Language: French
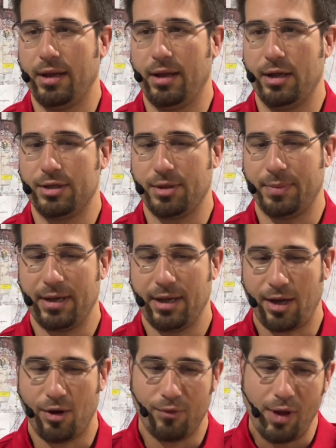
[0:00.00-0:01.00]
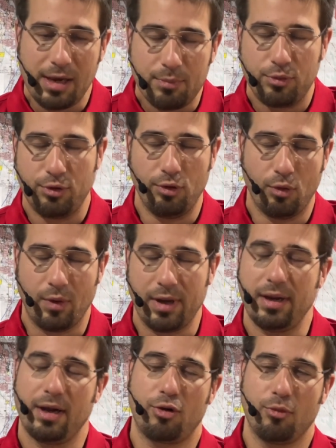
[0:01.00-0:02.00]
Euh, cependant, quand on va aller plus
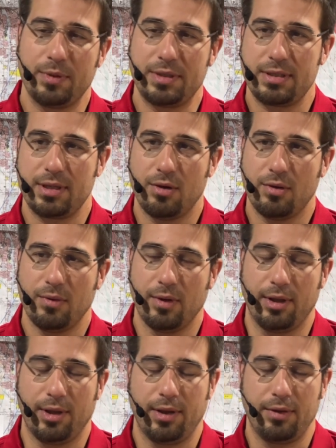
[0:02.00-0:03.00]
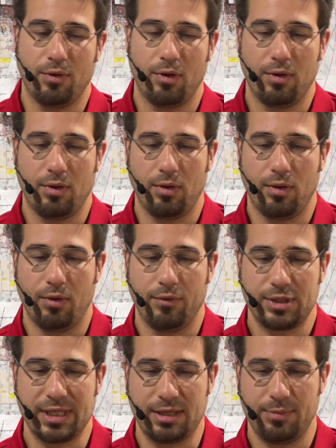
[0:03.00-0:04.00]
loin en compétition, ils vont, on
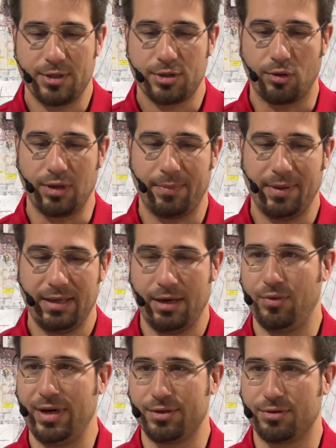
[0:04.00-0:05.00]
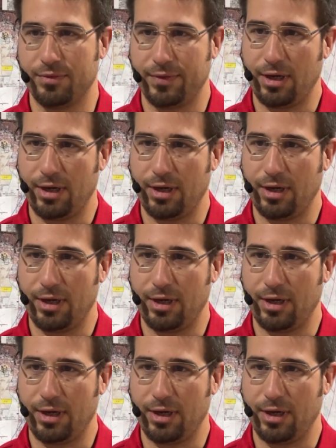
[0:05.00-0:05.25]
va s'équiper ce qu'on appelle des racers.